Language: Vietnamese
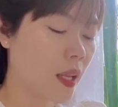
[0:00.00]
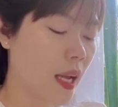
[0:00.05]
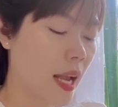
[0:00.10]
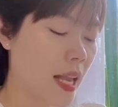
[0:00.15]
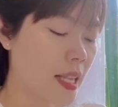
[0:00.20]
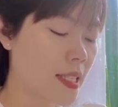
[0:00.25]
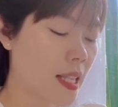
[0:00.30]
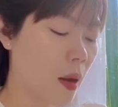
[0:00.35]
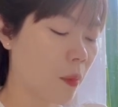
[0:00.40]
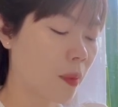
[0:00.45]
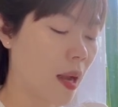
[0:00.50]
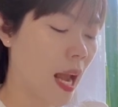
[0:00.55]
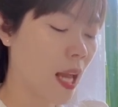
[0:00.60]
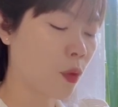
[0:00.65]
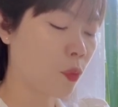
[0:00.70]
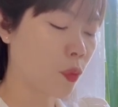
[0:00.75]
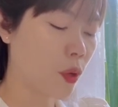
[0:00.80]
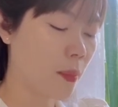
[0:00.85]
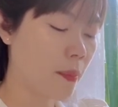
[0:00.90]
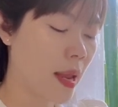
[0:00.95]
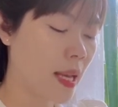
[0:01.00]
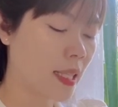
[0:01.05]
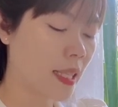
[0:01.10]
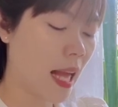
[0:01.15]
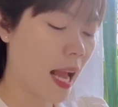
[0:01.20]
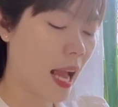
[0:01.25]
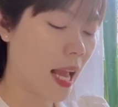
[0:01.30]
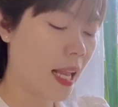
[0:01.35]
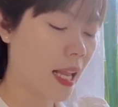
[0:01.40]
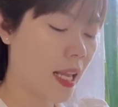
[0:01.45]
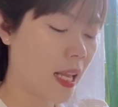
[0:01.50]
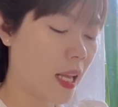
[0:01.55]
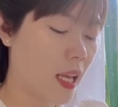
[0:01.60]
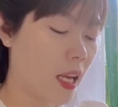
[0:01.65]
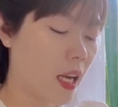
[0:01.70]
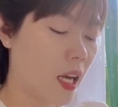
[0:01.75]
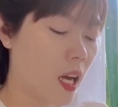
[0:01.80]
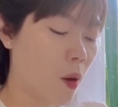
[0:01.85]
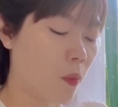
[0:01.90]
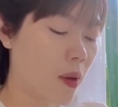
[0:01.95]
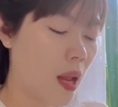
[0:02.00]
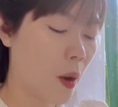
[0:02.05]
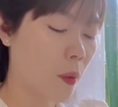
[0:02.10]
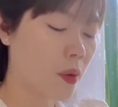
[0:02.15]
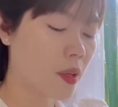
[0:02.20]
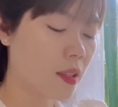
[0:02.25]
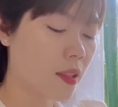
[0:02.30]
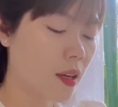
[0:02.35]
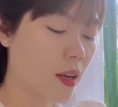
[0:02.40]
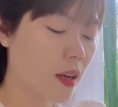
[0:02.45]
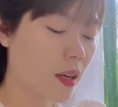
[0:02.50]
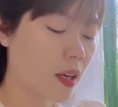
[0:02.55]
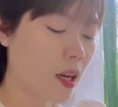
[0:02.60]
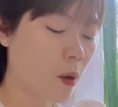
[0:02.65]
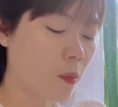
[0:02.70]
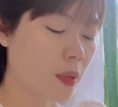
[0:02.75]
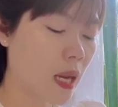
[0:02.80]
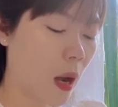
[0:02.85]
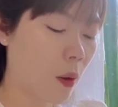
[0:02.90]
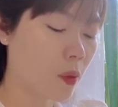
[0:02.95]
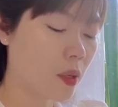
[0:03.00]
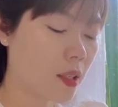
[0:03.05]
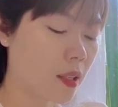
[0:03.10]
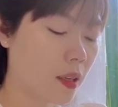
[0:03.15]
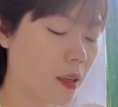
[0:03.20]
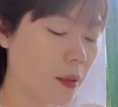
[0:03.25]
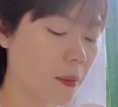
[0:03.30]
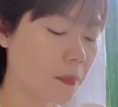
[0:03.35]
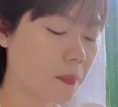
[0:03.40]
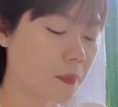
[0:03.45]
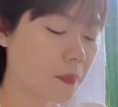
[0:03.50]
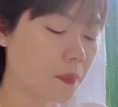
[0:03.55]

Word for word: khẽ giọng an ủi bên tai, không đau nữa, không đau nữa.